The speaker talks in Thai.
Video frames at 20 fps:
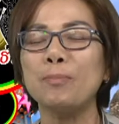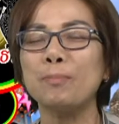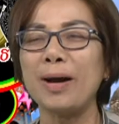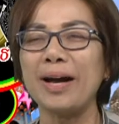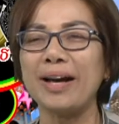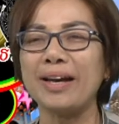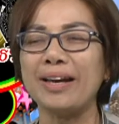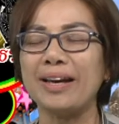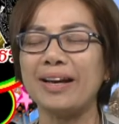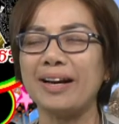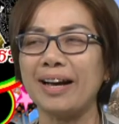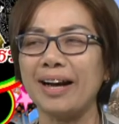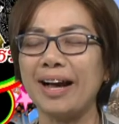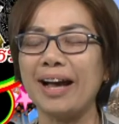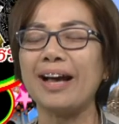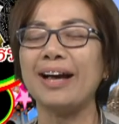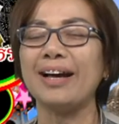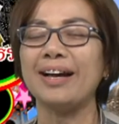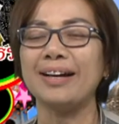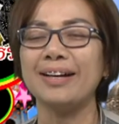ไปนะ
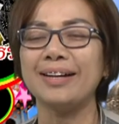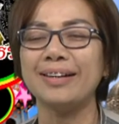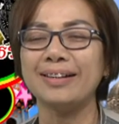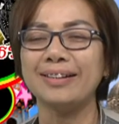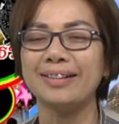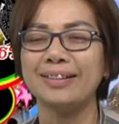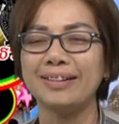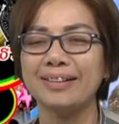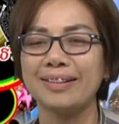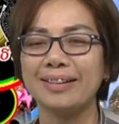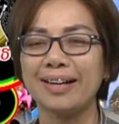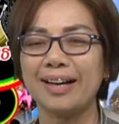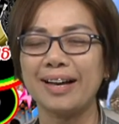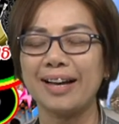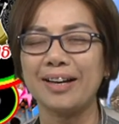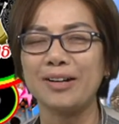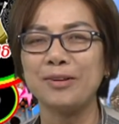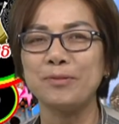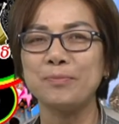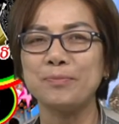คะครั
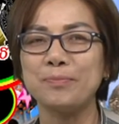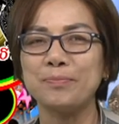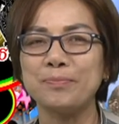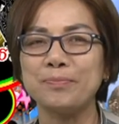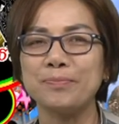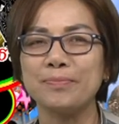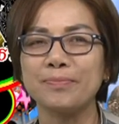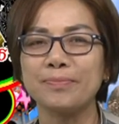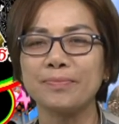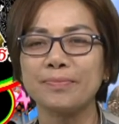บจนเรียนจน